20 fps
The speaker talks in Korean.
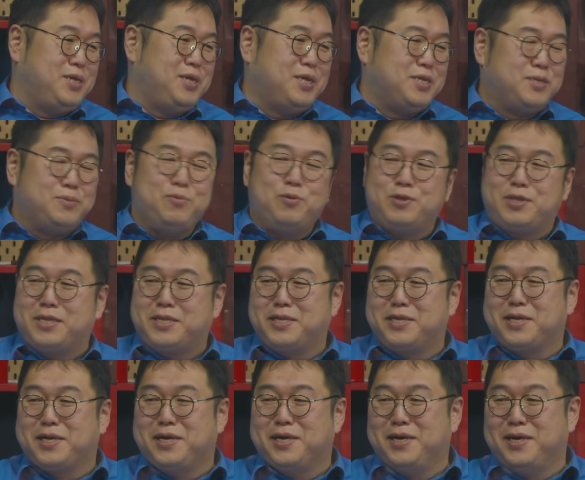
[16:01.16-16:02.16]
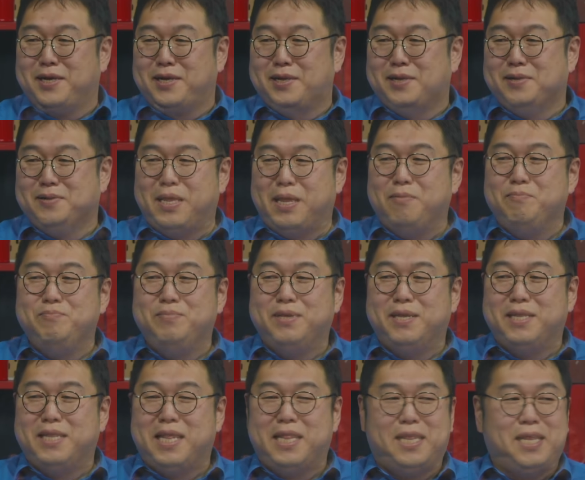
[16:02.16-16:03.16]
이랬으면 어땠을까.
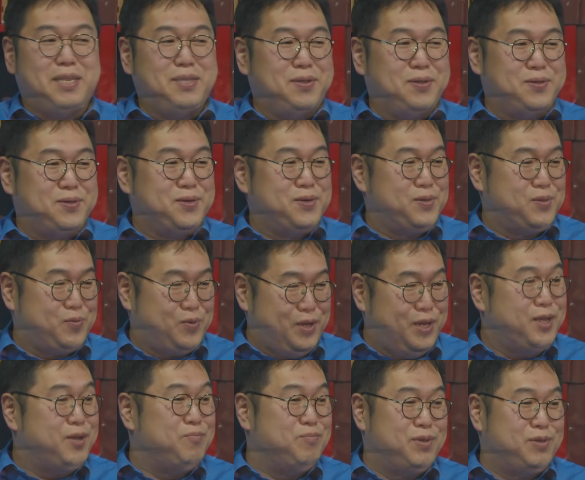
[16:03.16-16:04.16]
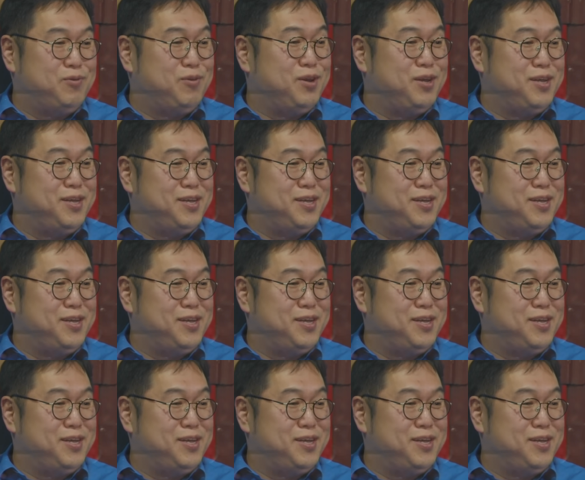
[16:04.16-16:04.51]
MBN에 대한 결정은 또 1년 미뤄.